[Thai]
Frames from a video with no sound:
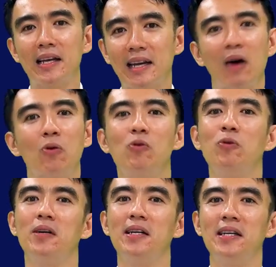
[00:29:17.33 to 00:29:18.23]
เรา
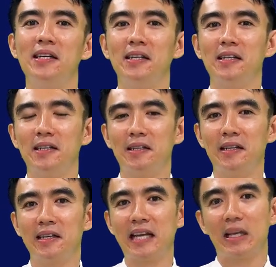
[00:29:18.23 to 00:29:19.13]

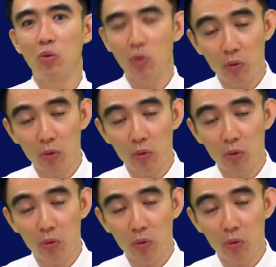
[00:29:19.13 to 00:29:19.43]
ในทุ